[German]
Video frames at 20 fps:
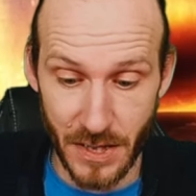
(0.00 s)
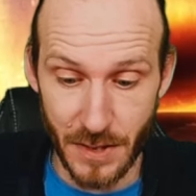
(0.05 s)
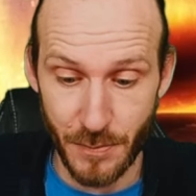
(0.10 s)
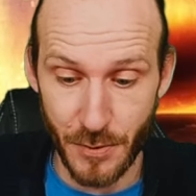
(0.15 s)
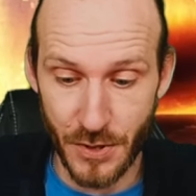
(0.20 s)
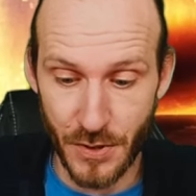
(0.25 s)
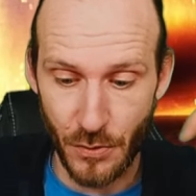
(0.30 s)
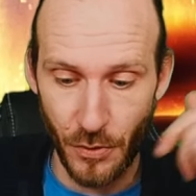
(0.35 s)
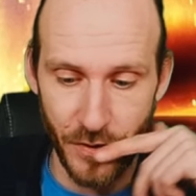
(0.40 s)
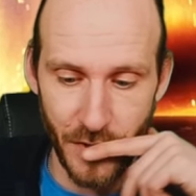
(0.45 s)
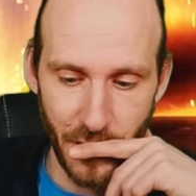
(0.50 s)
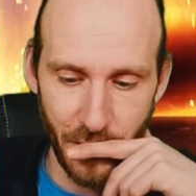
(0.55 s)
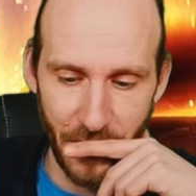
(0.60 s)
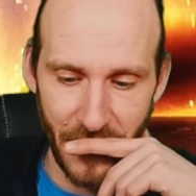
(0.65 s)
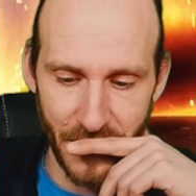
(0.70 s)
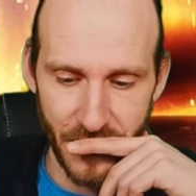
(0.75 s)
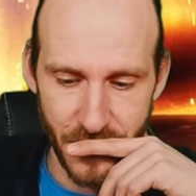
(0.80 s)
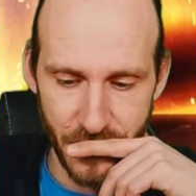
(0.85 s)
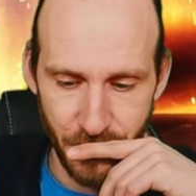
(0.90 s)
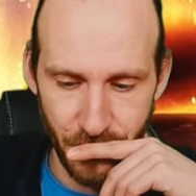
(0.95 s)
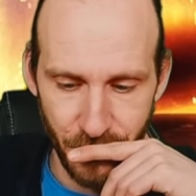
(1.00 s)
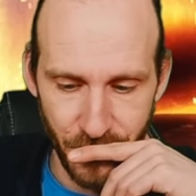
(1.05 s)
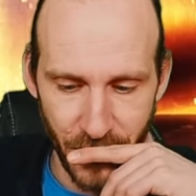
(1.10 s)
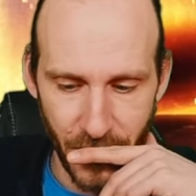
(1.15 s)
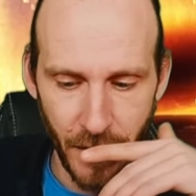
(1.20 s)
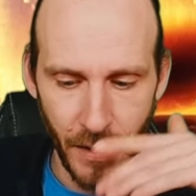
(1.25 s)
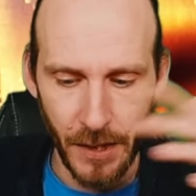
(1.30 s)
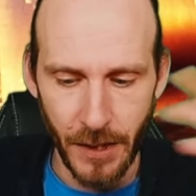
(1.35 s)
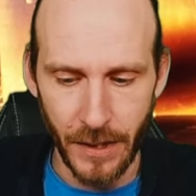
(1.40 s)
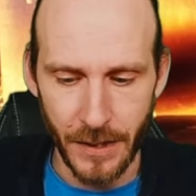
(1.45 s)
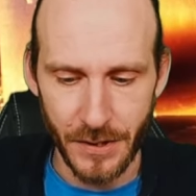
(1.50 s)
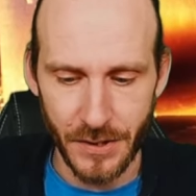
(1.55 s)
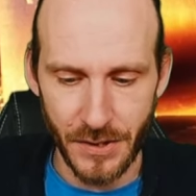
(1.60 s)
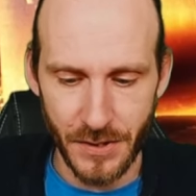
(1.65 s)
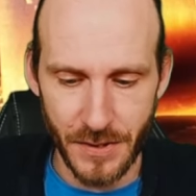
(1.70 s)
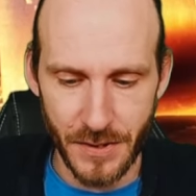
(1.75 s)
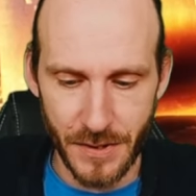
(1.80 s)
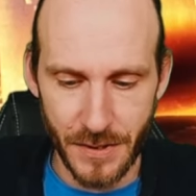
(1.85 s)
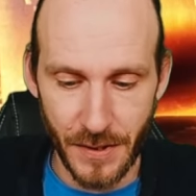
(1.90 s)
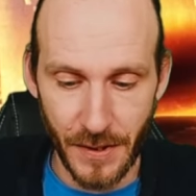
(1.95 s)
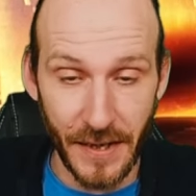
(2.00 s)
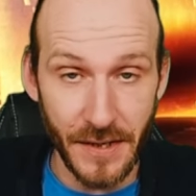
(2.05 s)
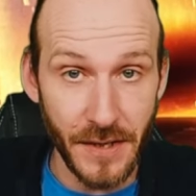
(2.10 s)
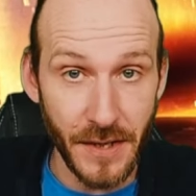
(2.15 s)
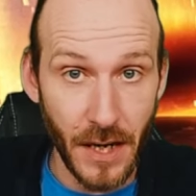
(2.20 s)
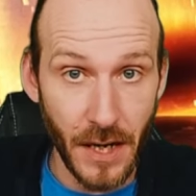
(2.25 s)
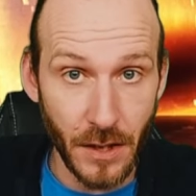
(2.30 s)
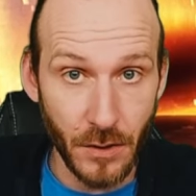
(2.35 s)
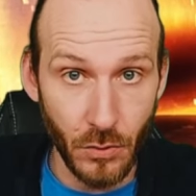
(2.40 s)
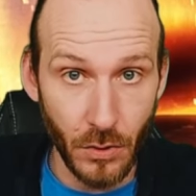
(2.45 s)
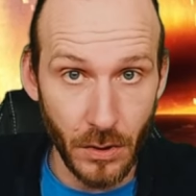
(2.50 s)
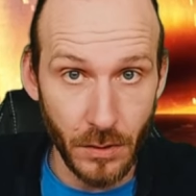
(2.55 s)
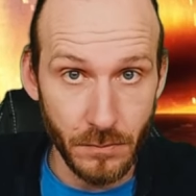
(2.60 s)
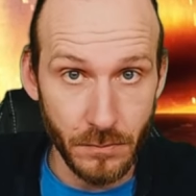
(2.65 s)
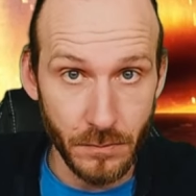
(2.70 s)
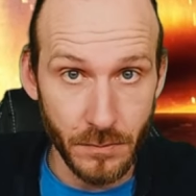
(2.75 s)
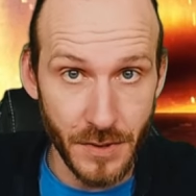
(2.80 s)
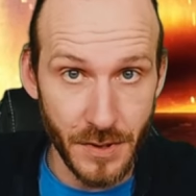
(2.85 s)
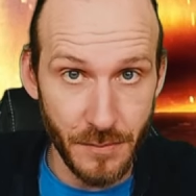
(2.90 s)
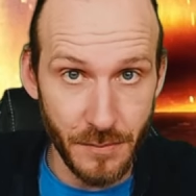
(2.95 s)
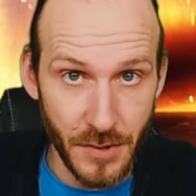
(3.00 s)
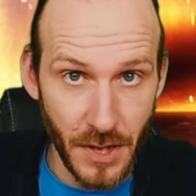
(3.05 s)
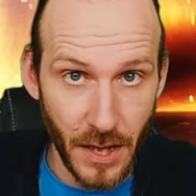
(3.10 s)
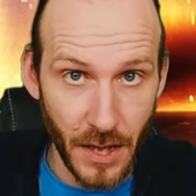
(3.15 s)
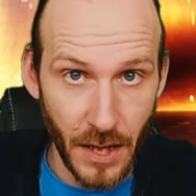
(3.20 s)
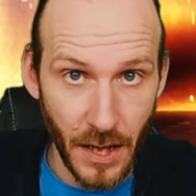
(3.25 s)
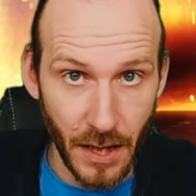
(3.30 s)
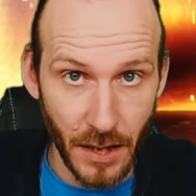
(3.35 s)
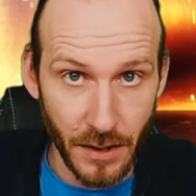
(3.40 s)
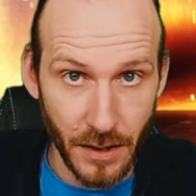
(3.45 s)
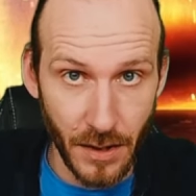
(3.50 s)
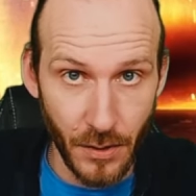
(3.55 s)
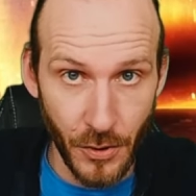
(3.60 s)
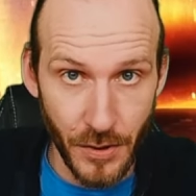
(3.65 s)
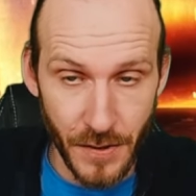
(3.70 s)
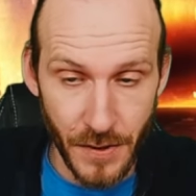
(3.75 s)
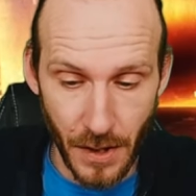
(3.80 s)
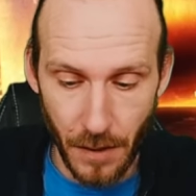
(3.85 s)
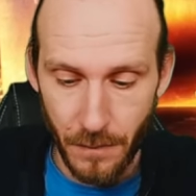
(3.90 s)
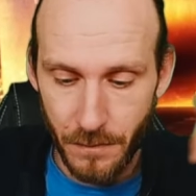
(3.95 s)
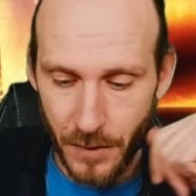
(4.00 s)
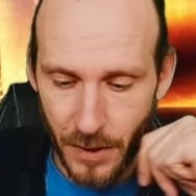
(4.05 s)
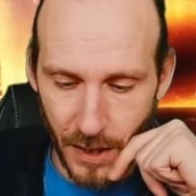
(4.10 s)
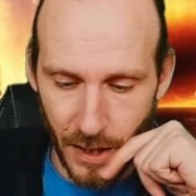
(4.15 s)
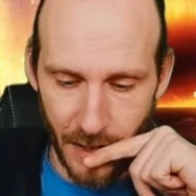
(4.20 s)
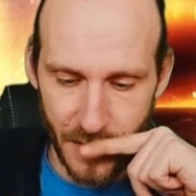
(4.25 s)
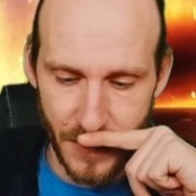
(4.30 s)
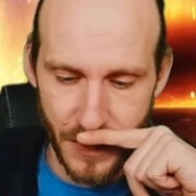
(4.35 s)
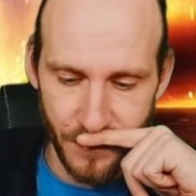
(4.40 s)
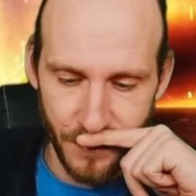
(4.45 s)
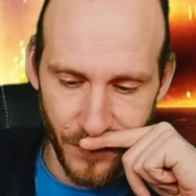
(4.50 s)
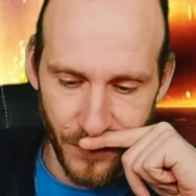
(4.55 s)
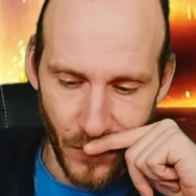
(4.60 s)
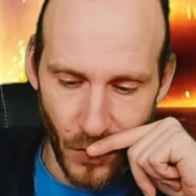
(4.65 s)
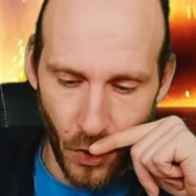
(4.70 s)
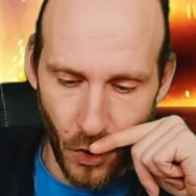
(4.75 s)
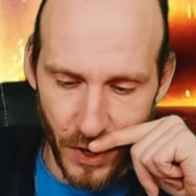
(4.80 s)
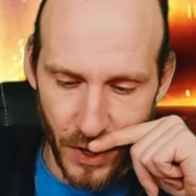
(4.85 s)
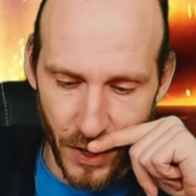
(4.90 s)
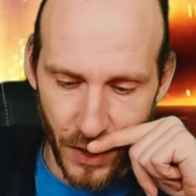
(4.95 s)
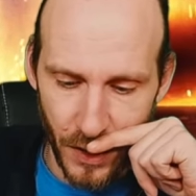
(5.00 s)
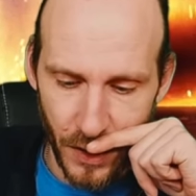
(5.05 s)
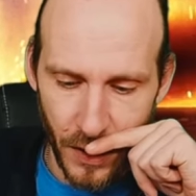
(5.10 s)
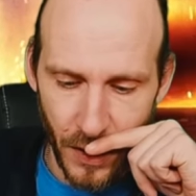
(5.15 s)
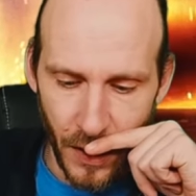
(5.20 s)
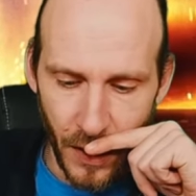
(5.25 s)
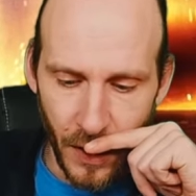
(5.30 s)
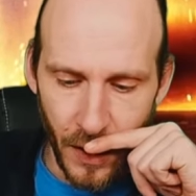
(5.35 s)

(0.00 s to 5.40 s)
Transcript: März bis 9. März. Drei Tage nur. 7., 8., 9. Krass. Okay.